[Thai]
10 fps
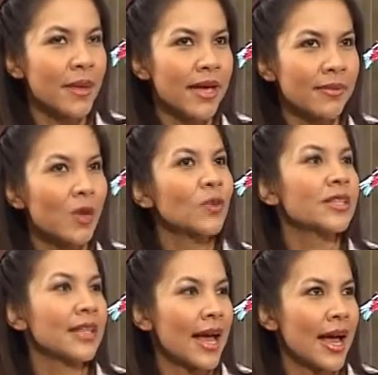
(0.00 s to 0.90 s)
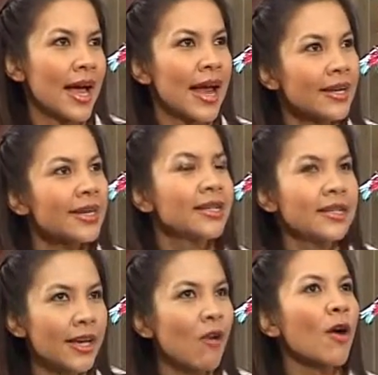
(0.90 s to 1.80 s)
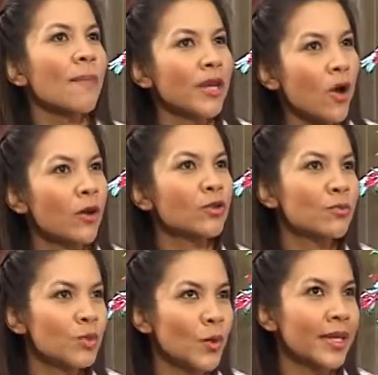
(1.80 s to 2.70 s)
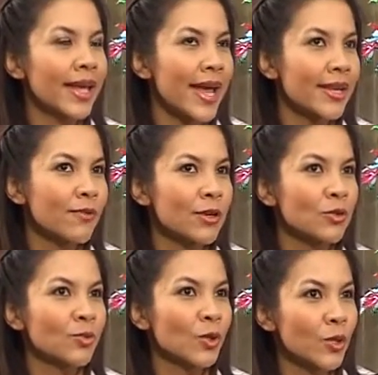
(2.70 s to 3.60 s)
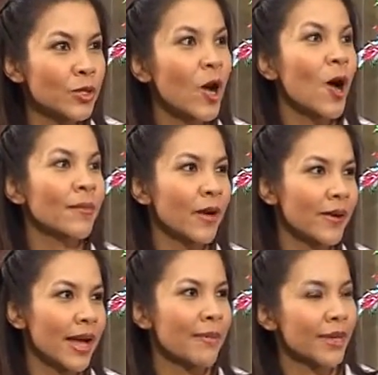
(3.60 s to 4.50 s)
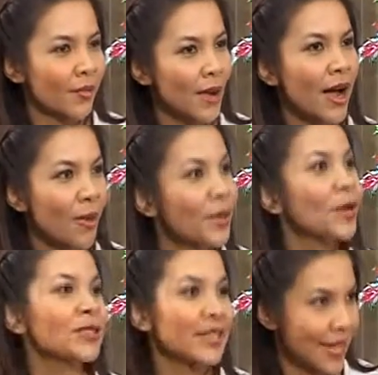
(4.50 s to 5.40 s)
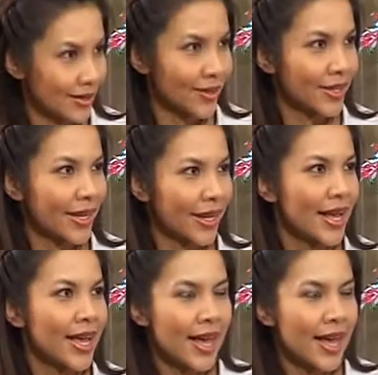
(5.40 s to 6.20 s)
ไม่มีโฆษณา อันอื่นจริงๆเขาก็เป็นของชุมชนในแง่ที่ว่าชุมชนก็ชอบนะคะนะคะเพียงแต่ว่าเขามีโฆษณาเท่าได้นเอง